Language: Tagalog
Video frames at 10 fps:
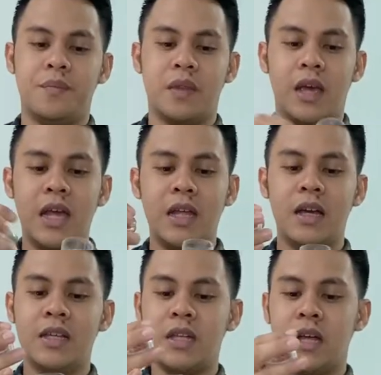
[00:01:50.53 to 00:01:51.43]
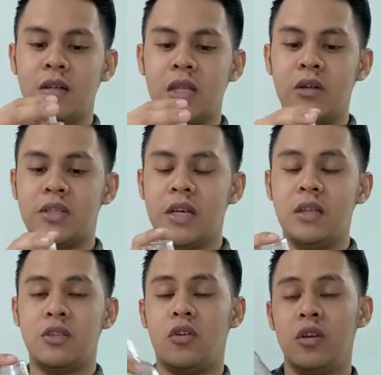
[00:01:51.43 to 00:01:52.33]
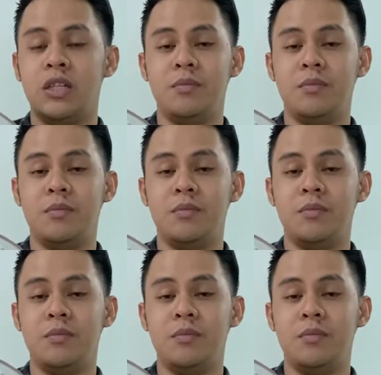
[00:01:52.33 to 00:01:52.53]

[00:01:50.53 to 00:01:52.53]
Kaya lang guys, ang downside nito is